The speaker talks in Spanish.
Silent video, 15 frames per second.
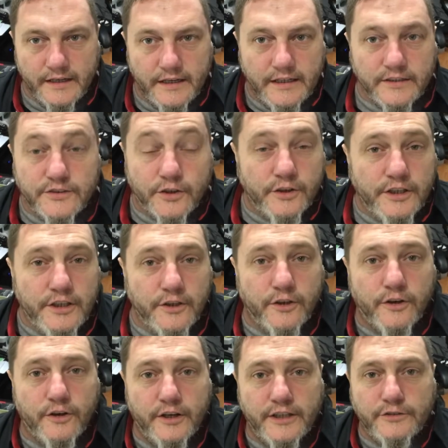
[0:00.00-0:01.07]
El
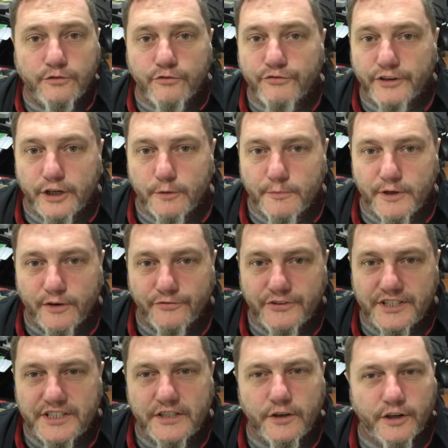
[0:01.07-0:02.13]
sonido es un fenómeno
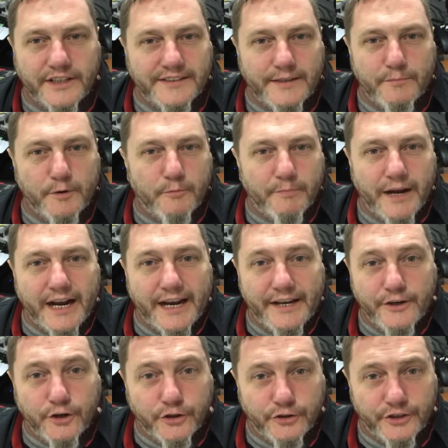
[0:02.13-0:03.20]
físico que se propaga
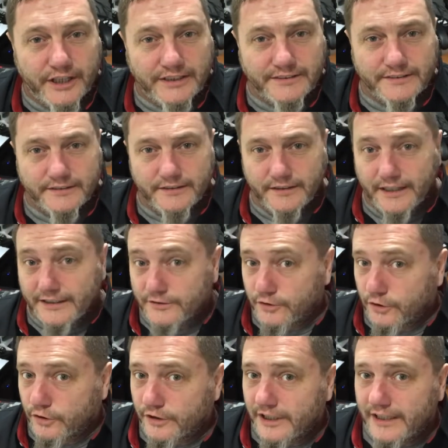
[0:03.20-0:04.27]
en ondas. Las
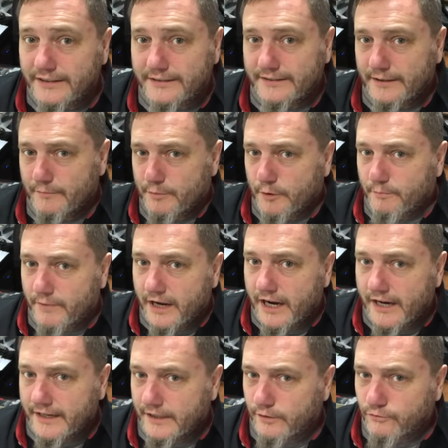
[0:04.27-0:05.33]
ondas se
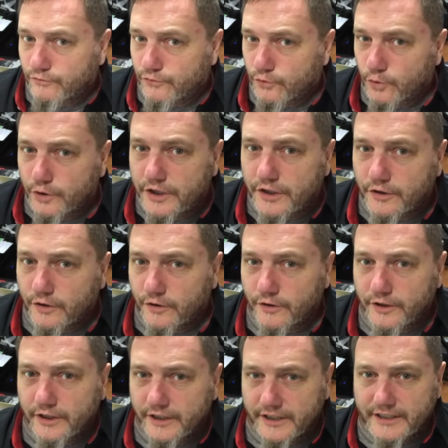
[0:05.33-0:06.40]
propagan en un fluido,
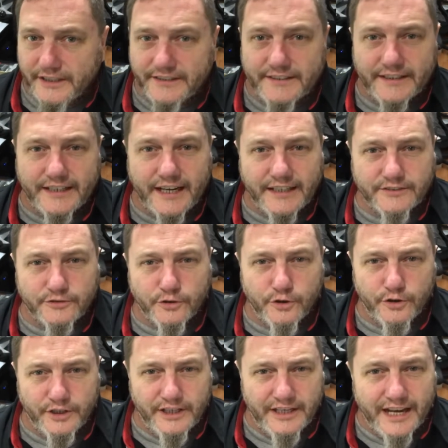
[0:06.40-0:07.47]
en este
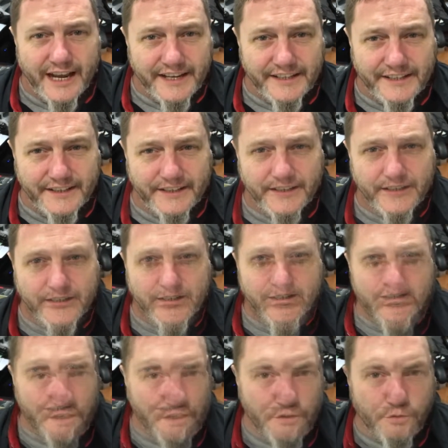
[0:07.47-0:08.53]
caso el aire,
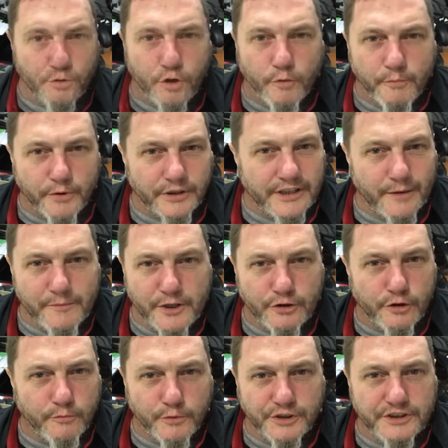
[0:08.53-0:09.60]
y su
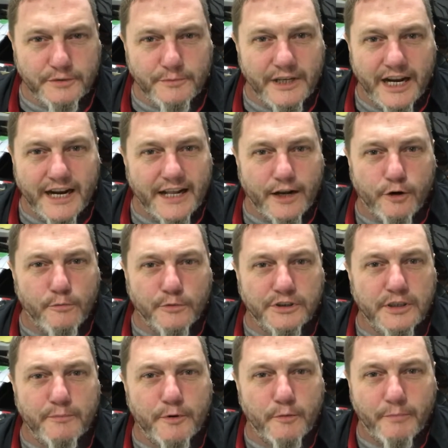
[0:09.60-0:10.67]
comportamiento es muy similar a cómo
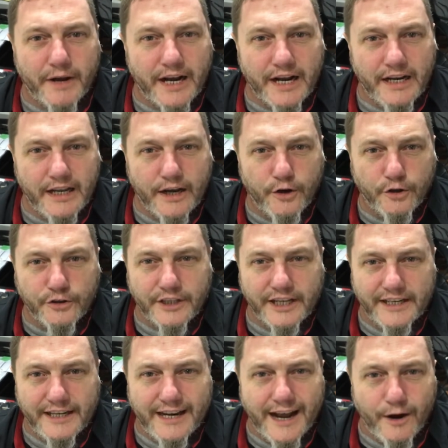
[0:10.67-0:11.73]
se propaga la onda
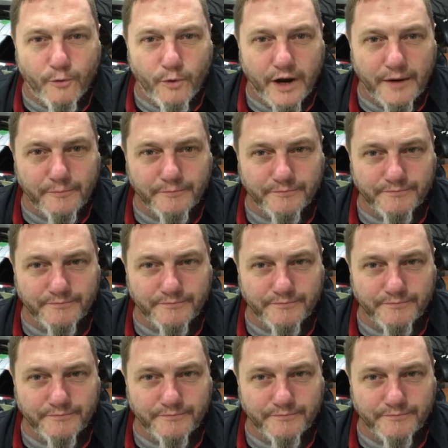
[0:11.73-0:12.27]
en el agua.